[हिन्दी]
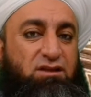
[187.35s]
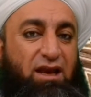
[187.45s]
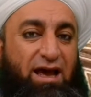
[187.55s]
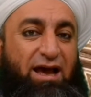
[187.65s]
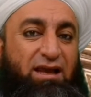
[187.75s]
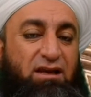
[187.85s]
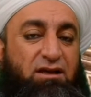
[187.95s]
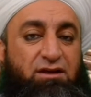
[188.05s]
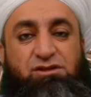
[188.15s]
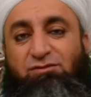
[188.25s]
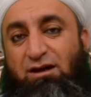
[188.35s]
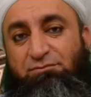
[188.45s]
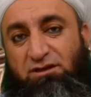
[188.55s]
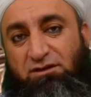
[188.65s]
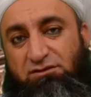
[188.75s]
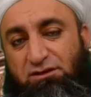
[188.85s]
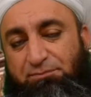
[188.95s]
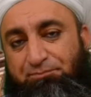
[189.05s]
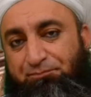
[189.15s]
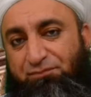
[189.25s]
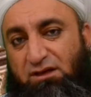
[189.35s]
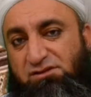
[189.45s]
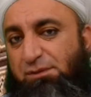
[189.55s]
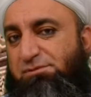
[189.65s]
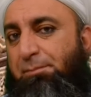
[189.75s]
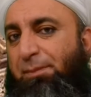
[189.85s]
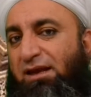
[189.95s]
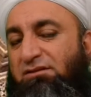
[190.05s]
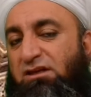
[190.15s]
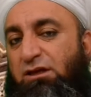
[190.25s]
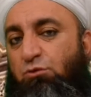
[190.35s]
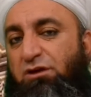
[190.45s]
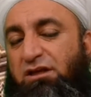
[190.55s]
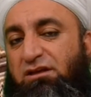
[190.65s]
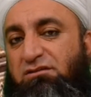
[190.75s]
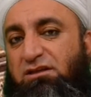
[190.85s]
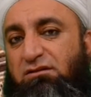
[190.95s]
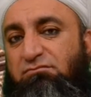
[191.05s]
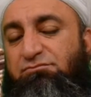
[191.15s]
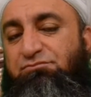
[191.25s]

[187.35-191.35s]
दलाइल का जवाब दे देते हैं सबसे पहले दलील उनकी ये थी